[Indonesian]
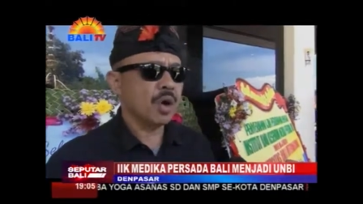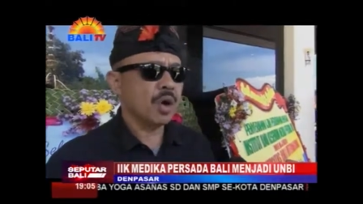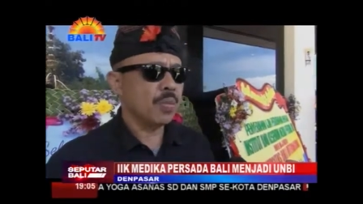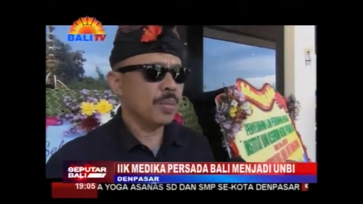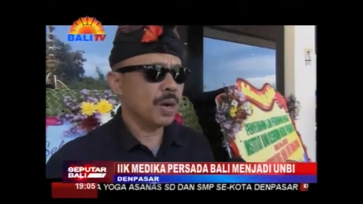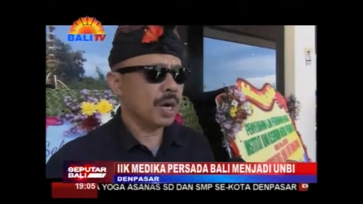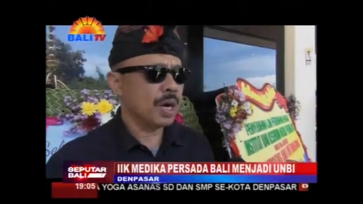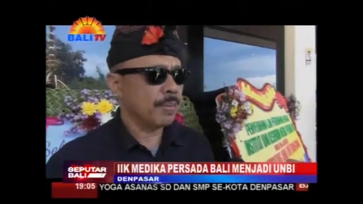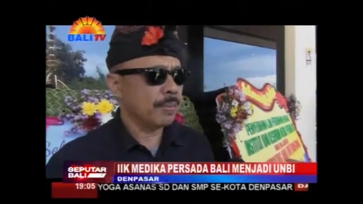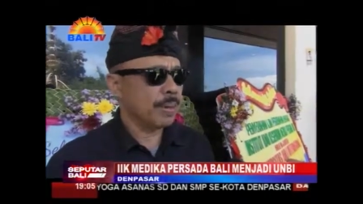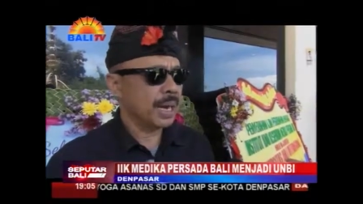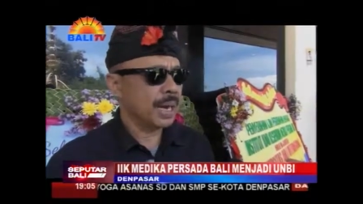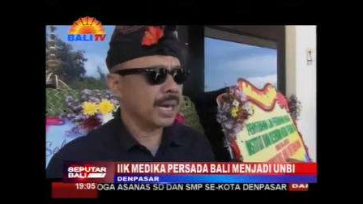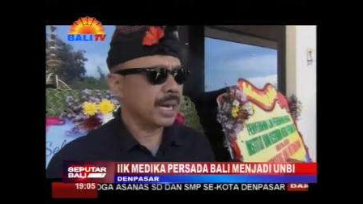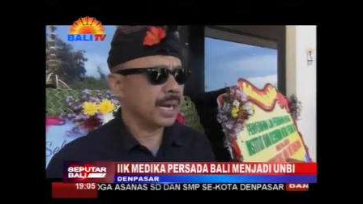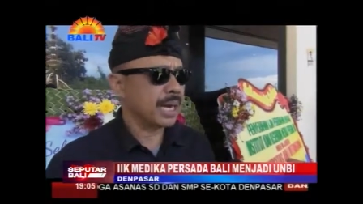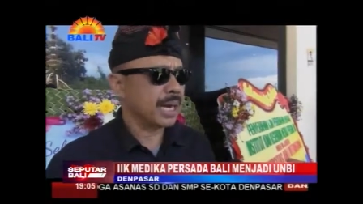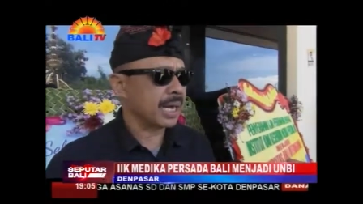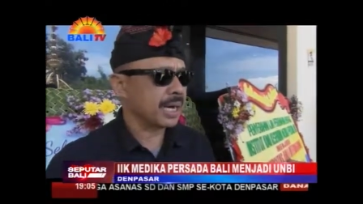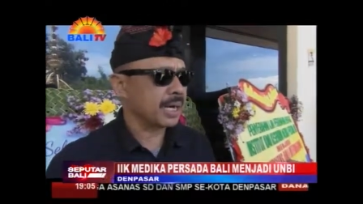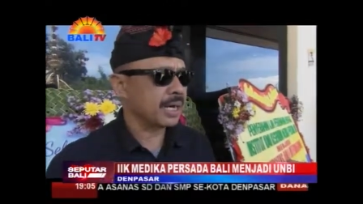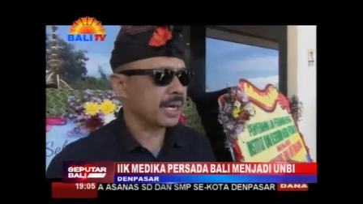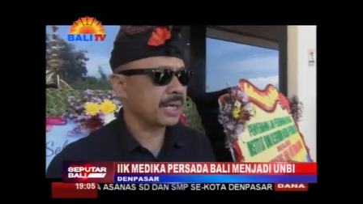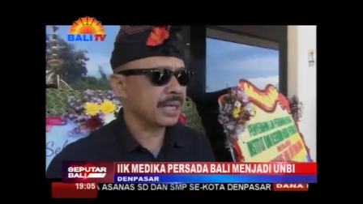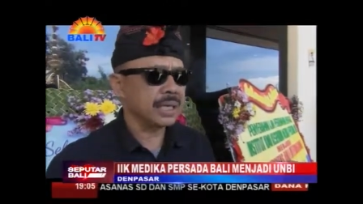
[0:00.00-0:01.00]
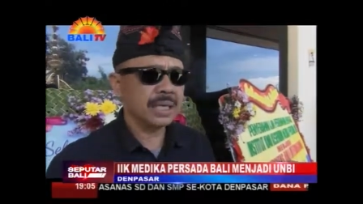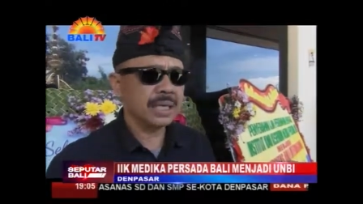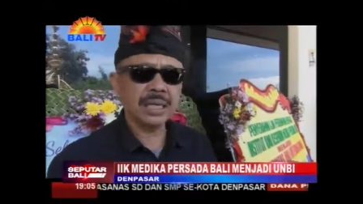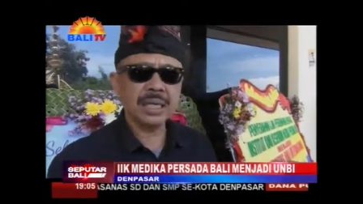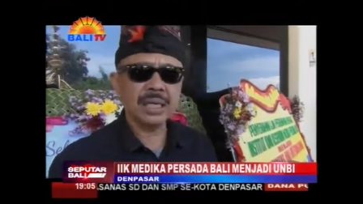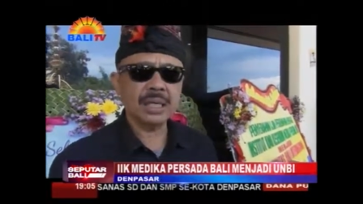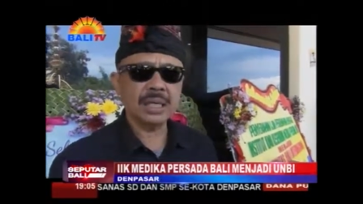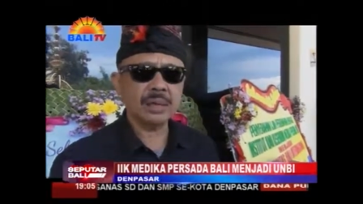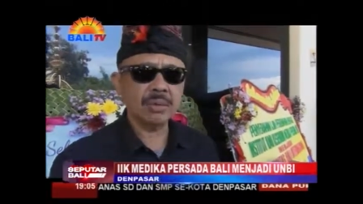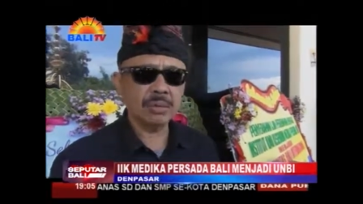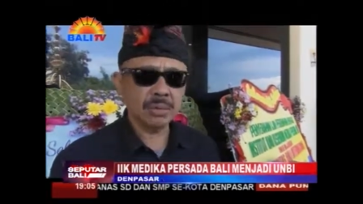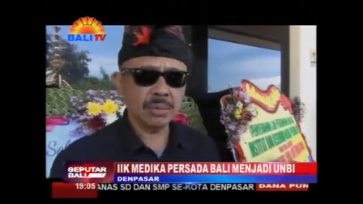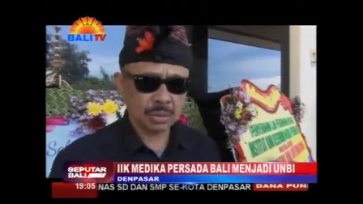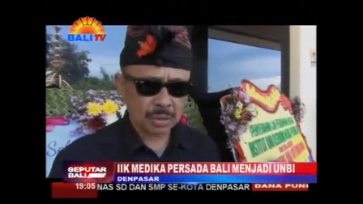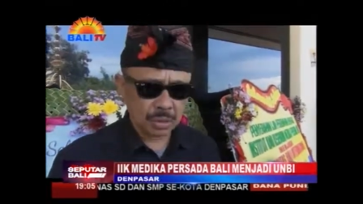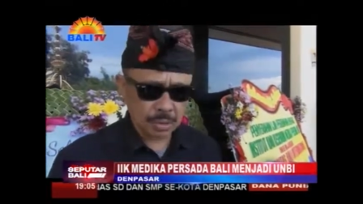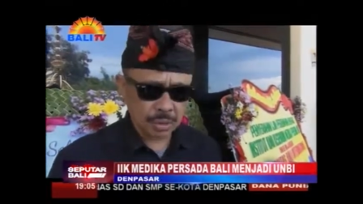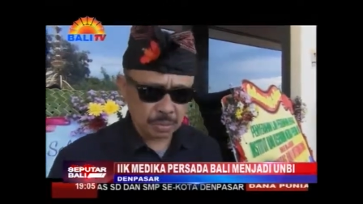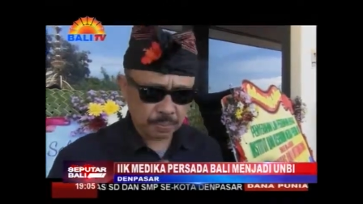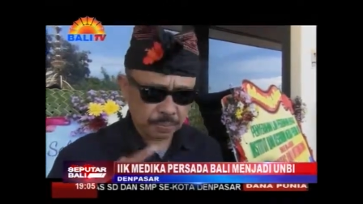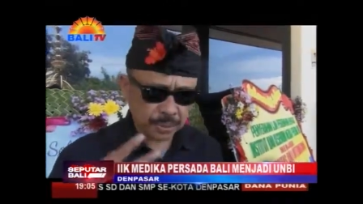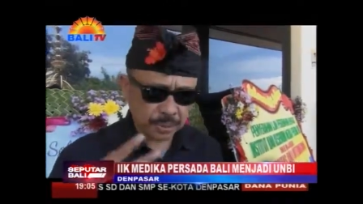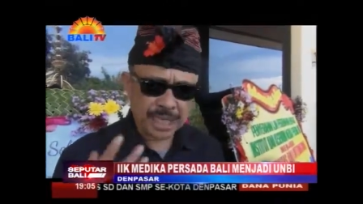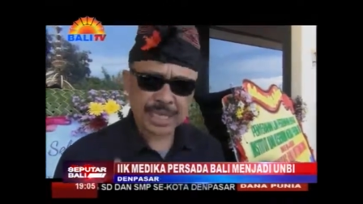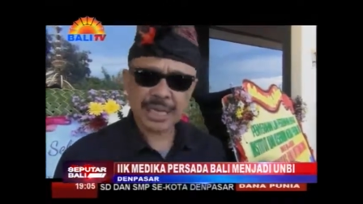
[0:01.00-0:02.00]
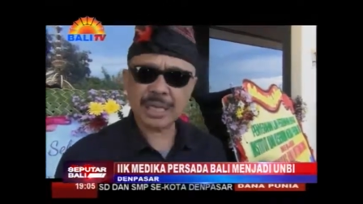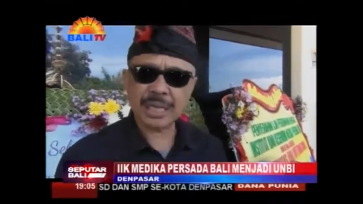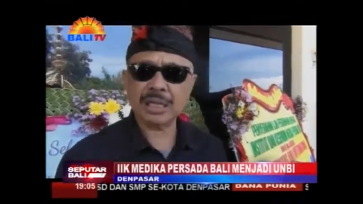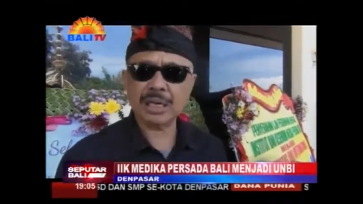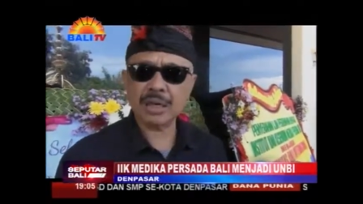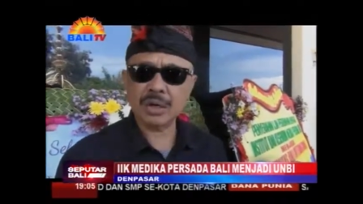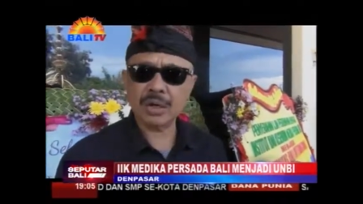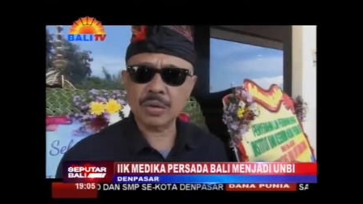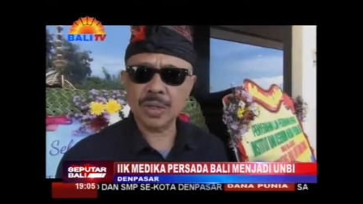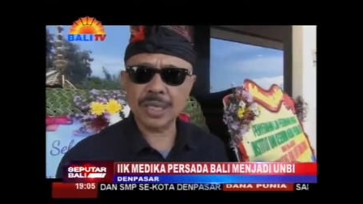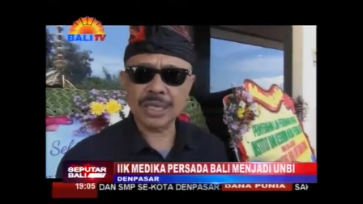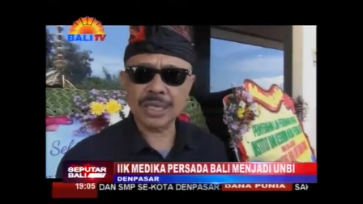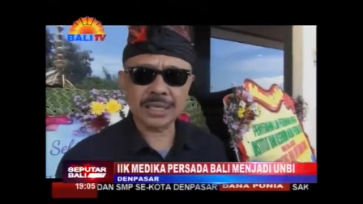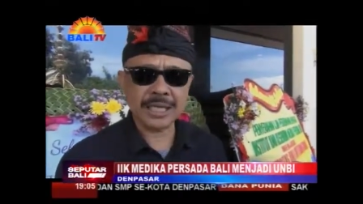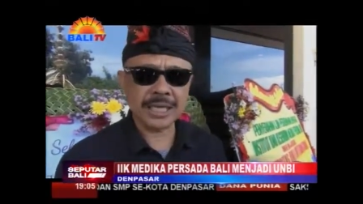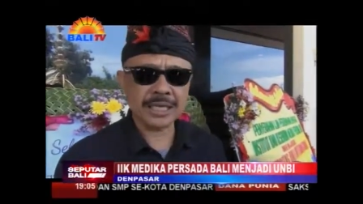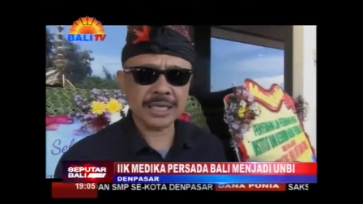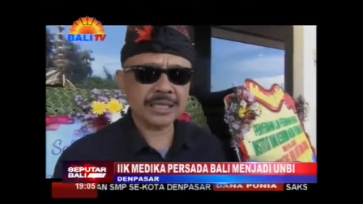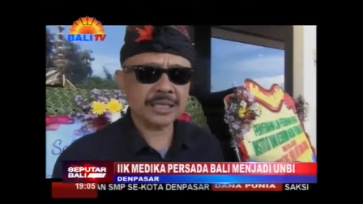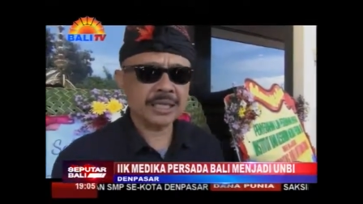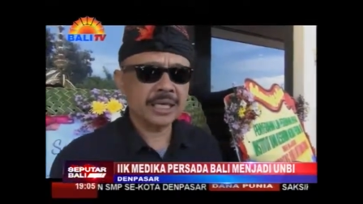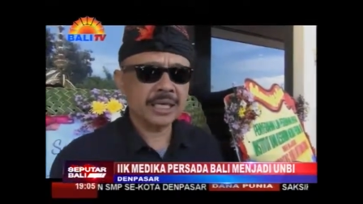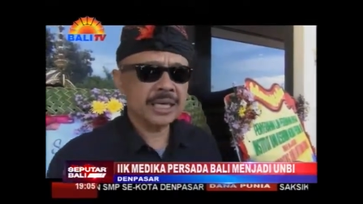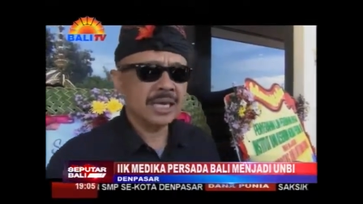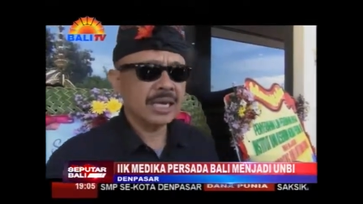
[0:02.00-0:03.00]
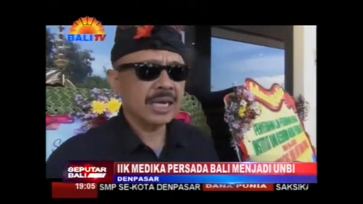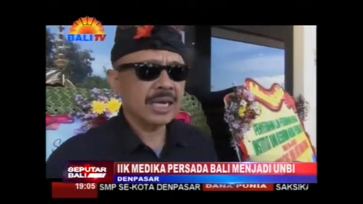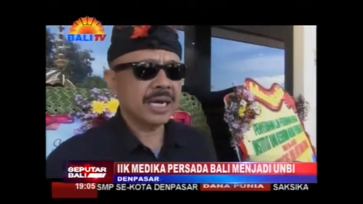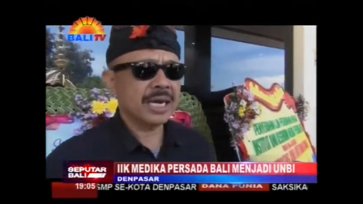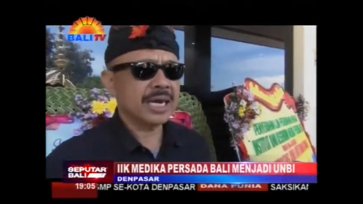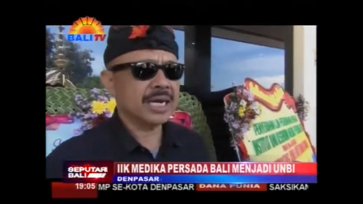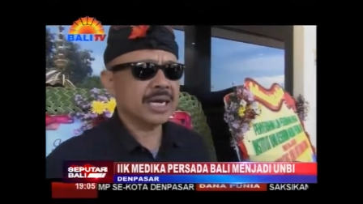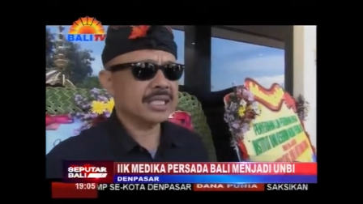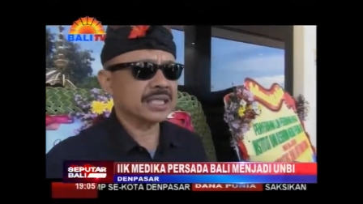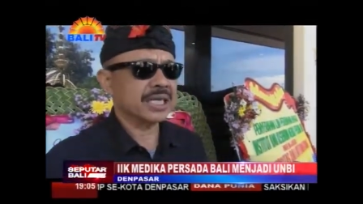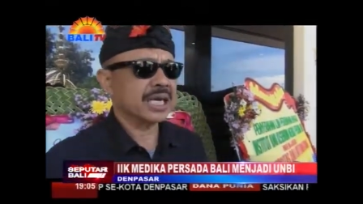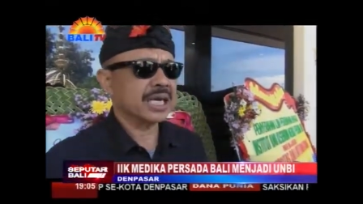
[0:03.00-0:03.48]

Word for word: yang mau mengembangkan diri untuk peningkatan kualitas